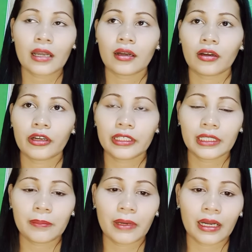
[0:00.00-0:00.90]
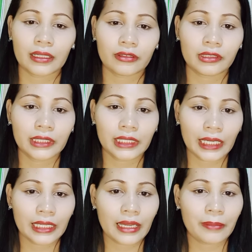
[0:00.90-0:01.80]
or di pa or di
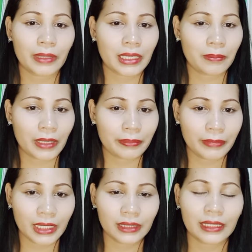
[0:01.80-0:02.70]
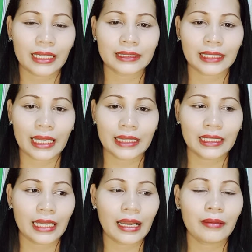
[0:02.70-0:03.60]
kaya makipag-meet ka sa
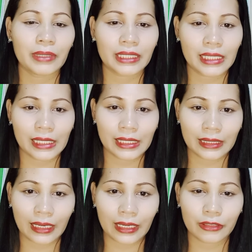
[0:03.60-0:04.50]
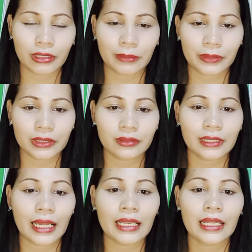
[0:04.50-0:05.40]
kanya, magkikita kayo ng
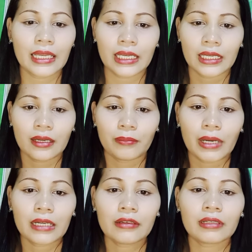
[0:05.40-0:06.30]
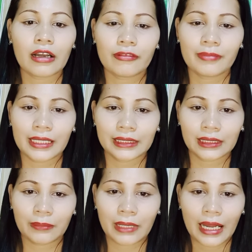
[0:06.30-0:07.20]
personal bago ka
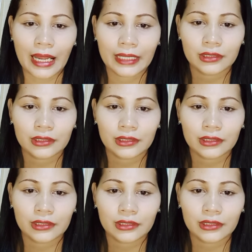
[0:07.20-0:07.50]
umalis sa bahay.